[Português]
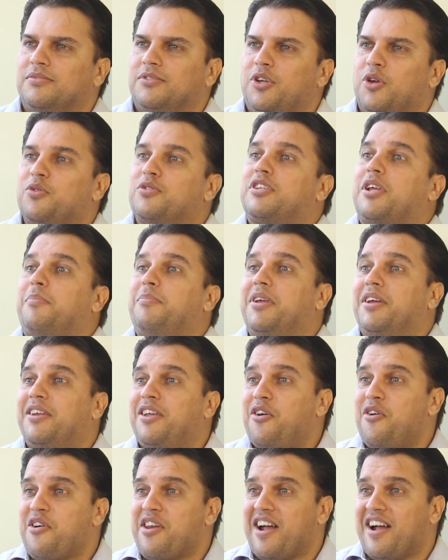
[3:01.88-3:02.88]
Eu não sabia
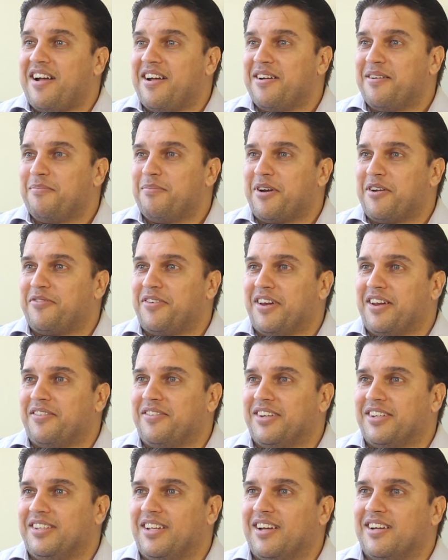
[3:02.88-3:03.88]
nem orar, para falar a
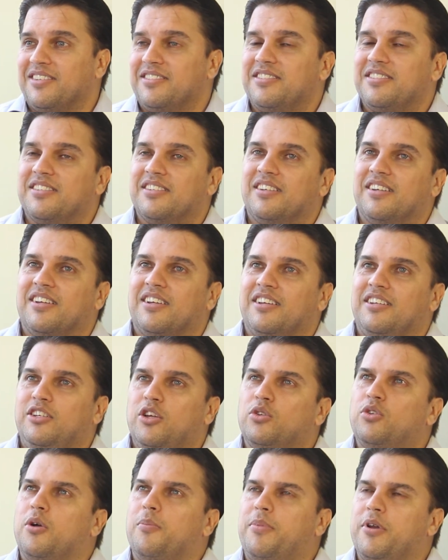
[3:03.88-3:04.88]
verdade.
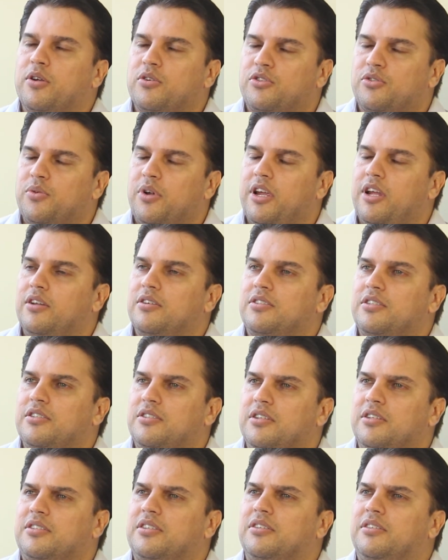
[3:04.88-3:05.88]
Eu dobrei os joelhos e
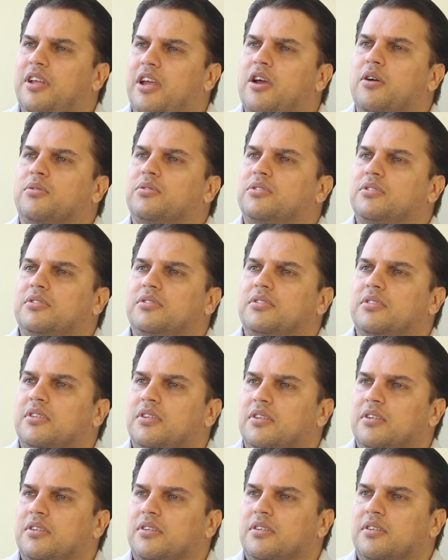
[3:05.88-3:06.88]
disse: Deus,
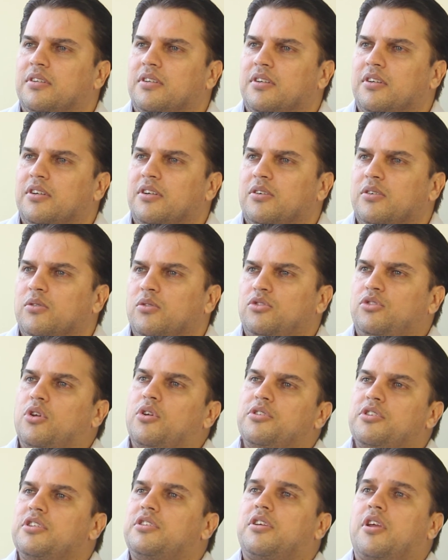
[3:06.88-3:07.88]
o
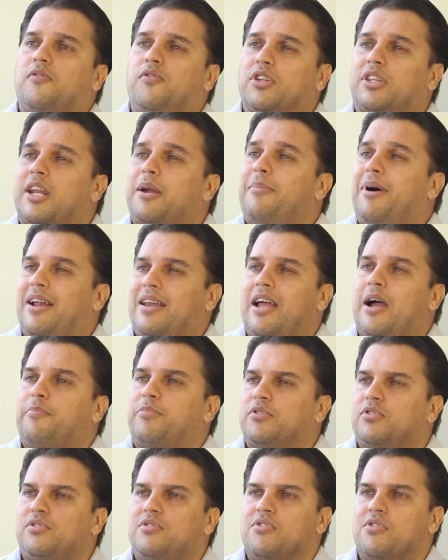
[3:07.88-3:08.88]
Senhor disse que eu vou trabalhar
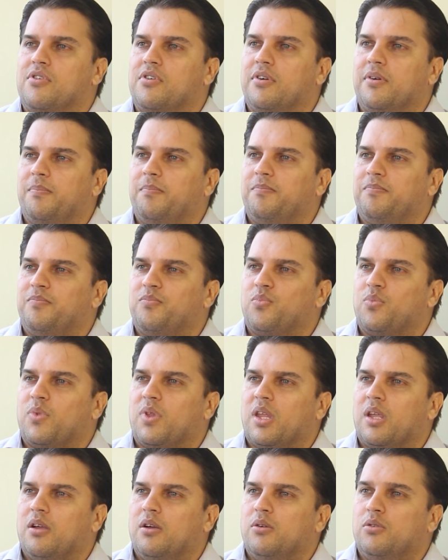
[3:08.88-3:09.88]
para o Senhor.
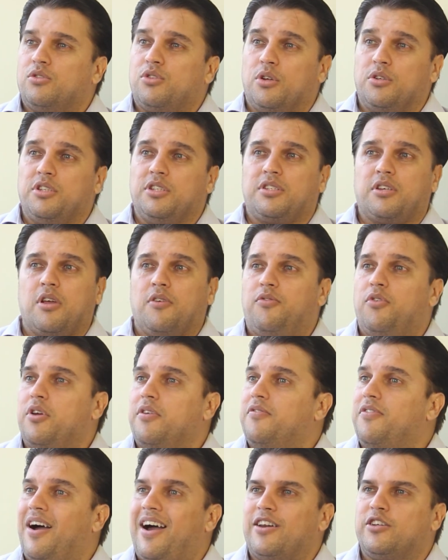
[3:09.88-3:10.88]
O senhor disse que eu vou
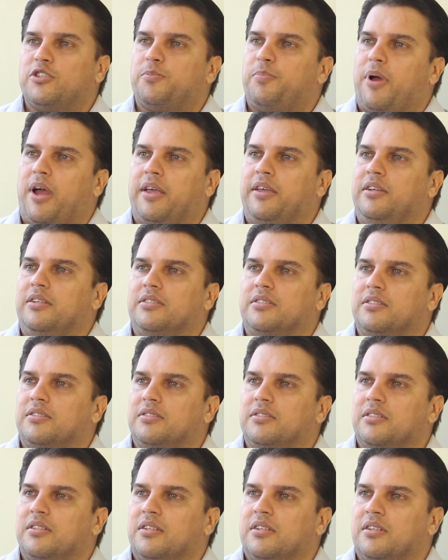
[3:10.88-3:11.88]
em vários
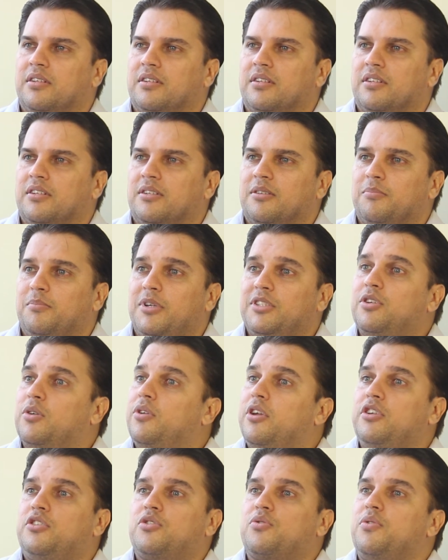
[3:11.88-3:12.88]
países, mas eu
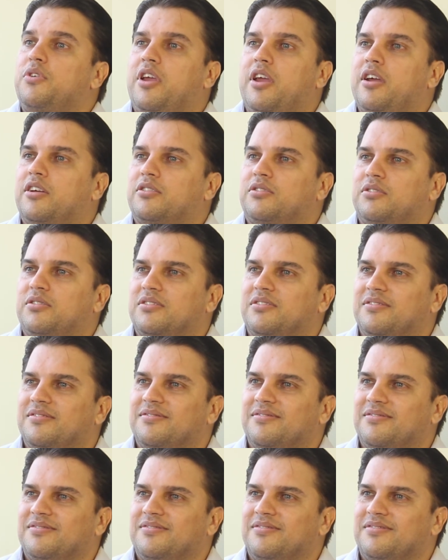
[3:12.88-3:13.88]
nem te conheço,
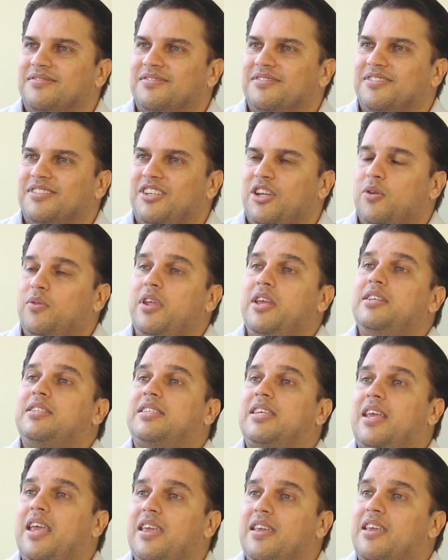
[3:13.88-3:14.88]
eu nem
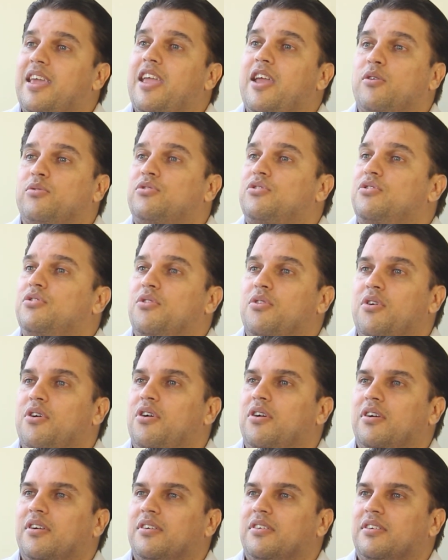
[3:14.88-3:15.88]
sei quem é o
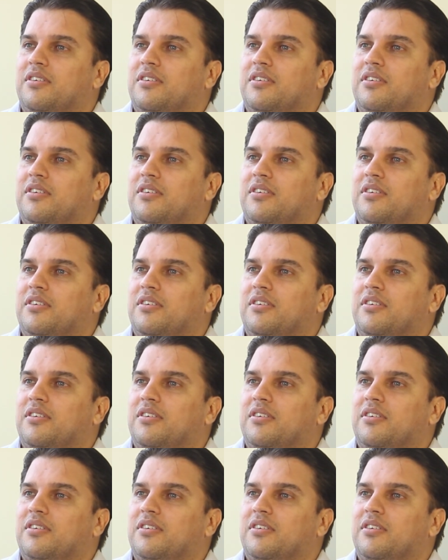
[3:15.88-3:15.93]
senhor.